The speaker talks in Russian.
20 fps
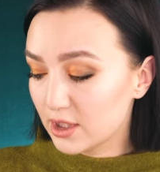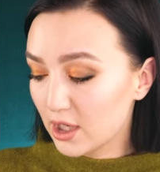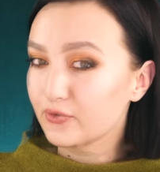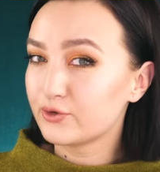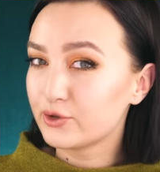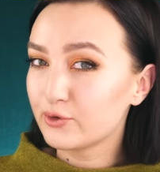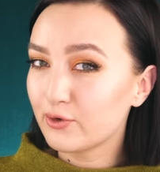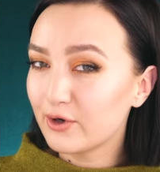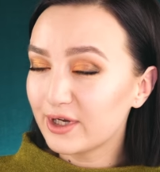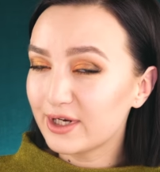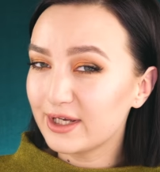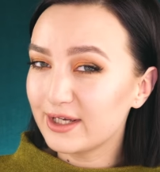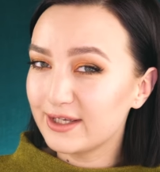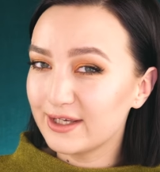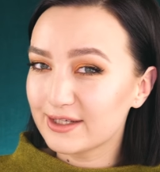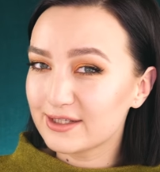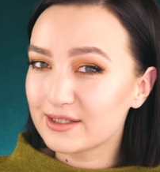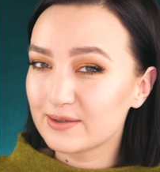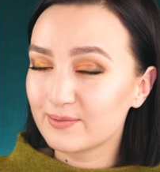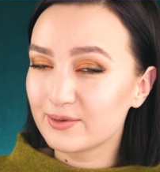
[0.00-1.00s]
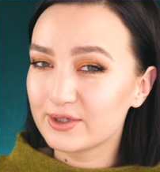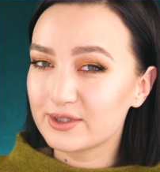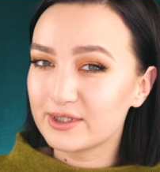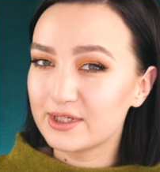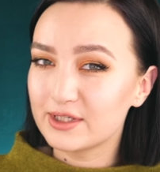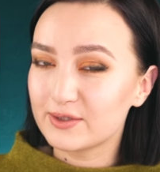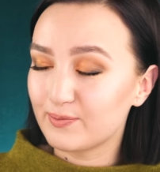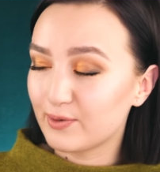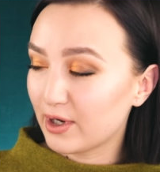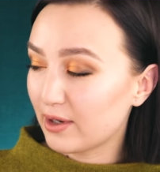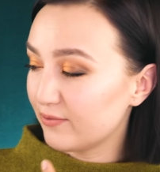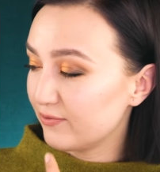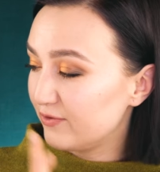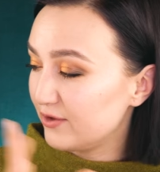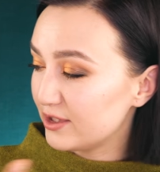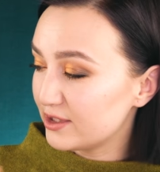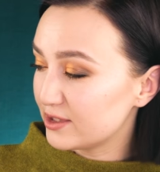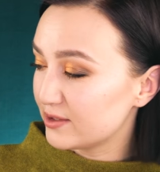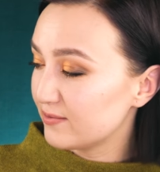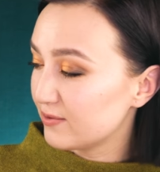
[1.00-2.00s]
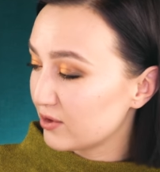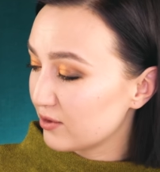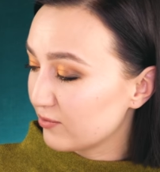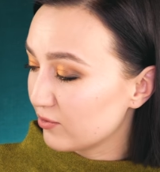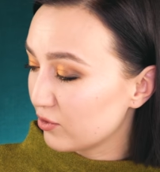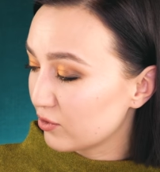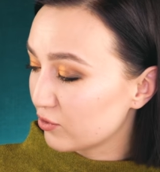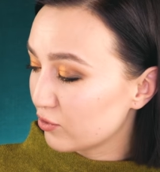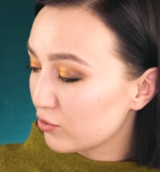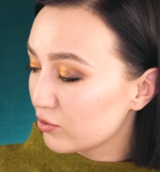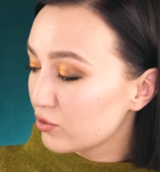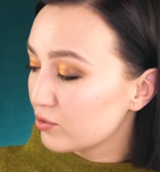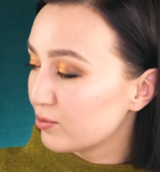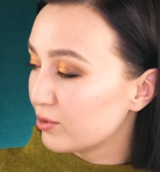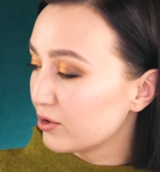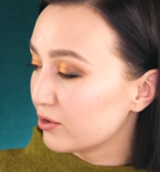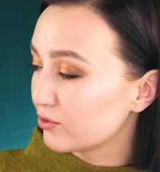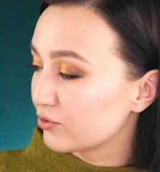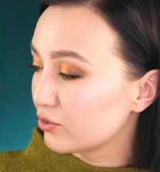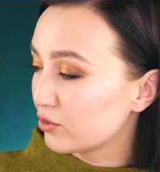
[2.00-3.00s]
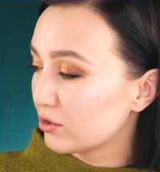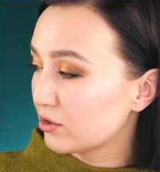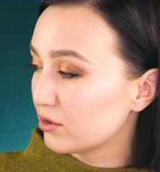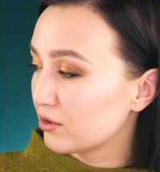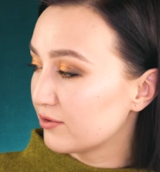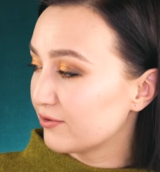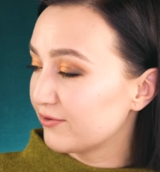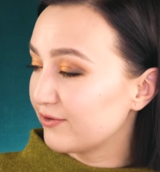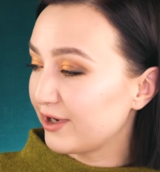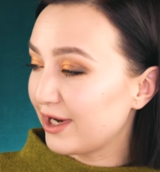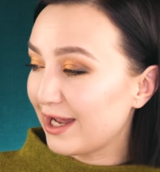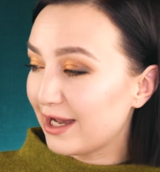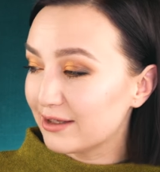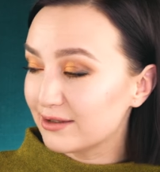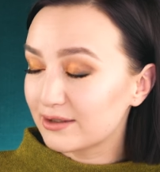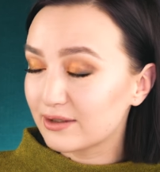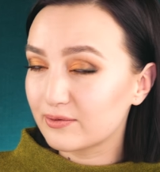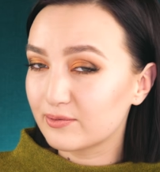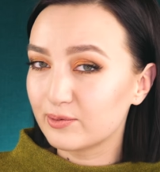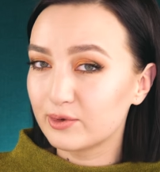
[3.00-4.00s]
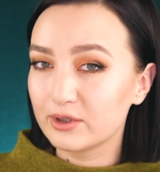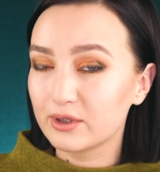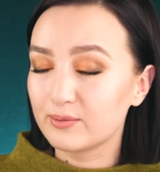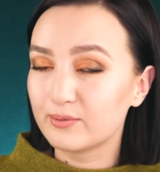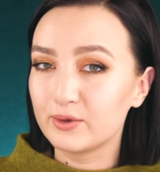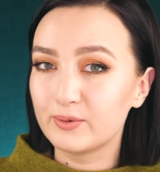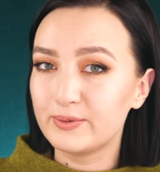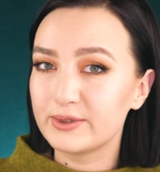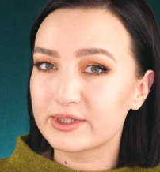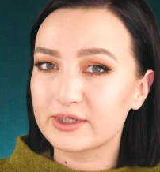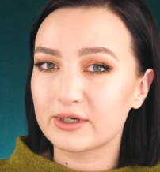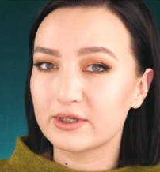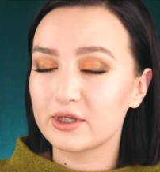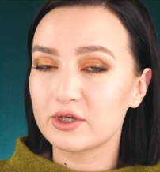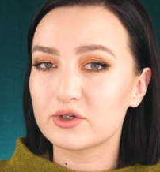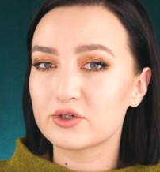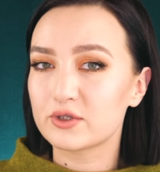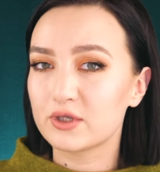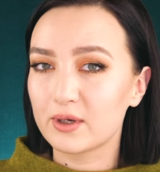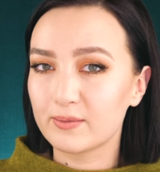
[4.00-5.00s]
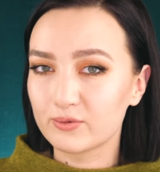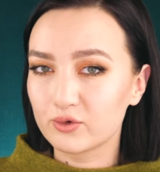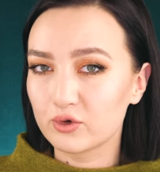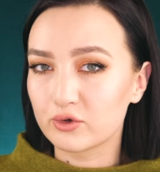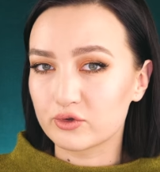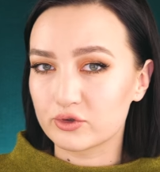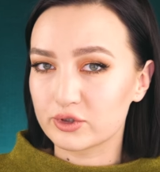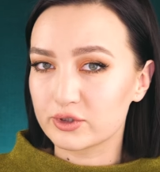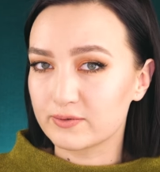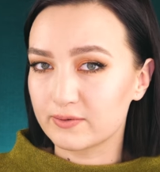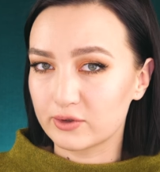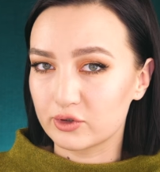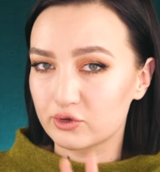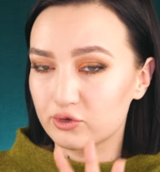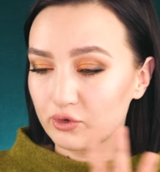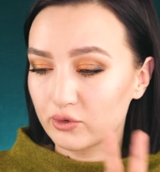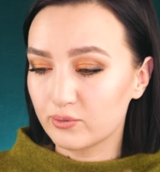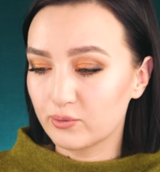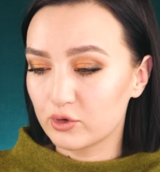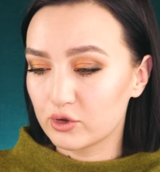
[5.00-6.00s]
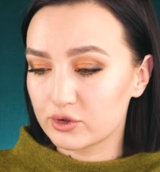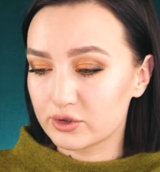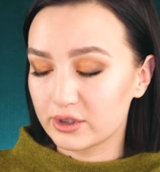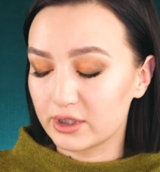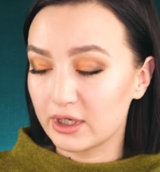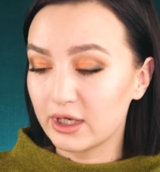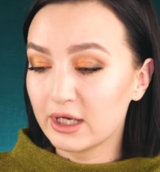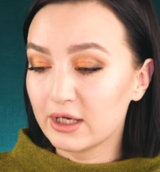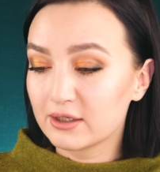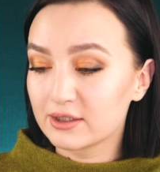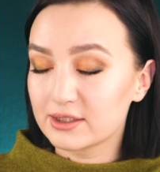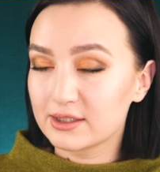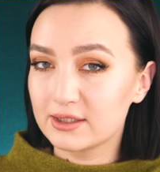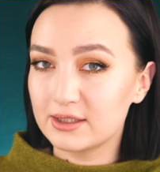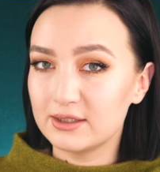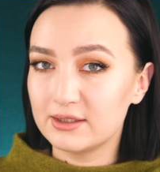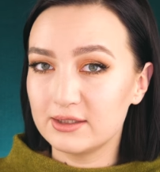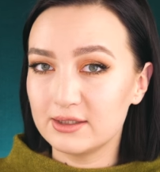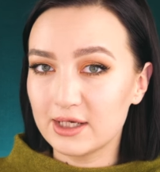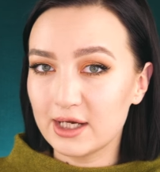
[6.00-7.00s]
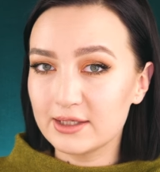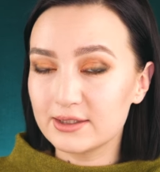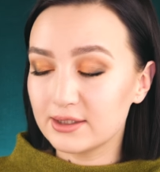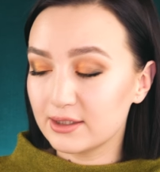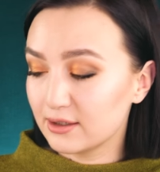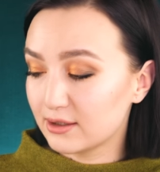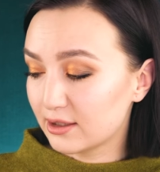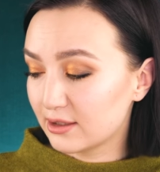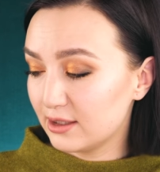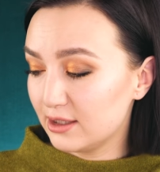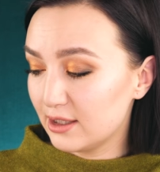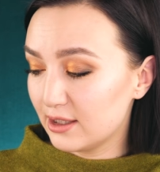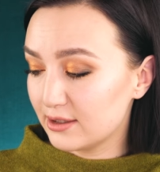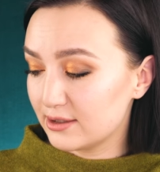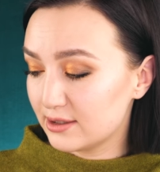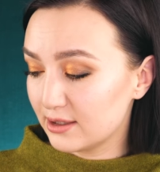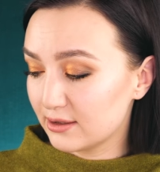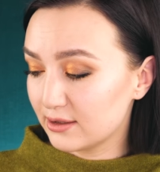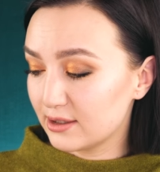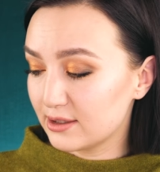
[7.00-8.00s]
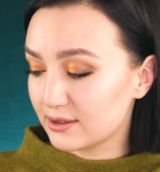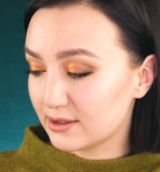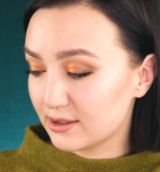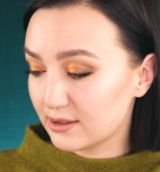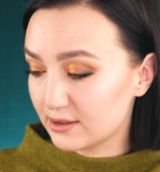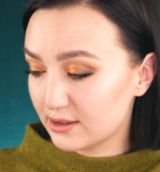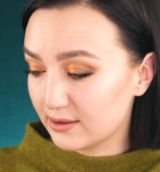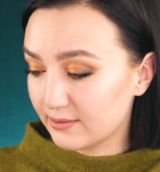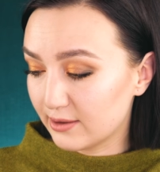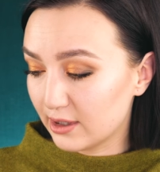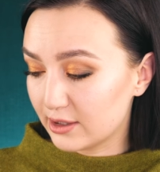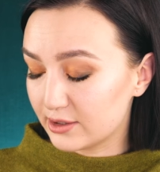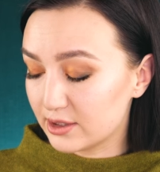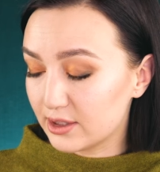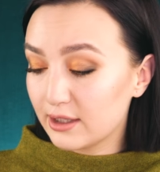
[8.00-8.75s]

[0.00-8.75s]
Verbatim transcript: В теории, если бы здесь прям весь цветовой круг был, то вариантов было бы бесконечное множество, что можно соединять и какие оттенки создавать сдавать.